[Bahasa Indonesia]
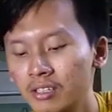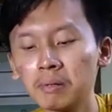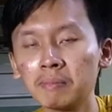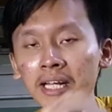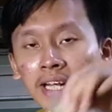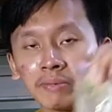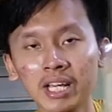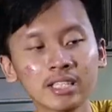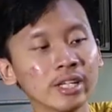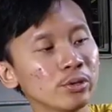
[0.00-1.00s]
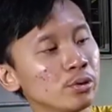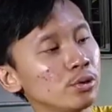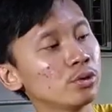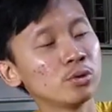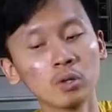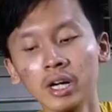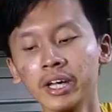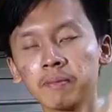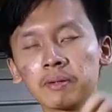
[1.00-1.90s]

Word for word: pembelian biasa itu dua ya.